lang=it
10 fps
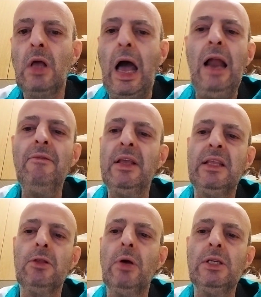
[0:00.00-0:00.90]
al
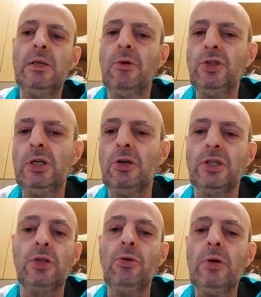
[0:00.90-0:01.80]
ventiduesimo giro
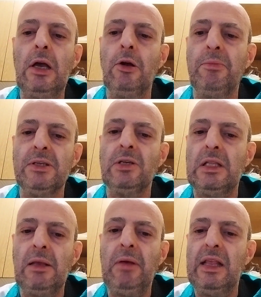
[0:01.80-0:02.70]
si toccano
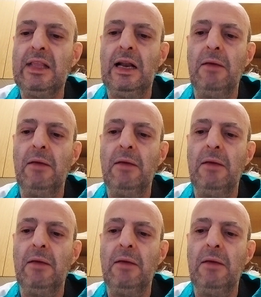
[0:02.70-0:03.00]
pesantemente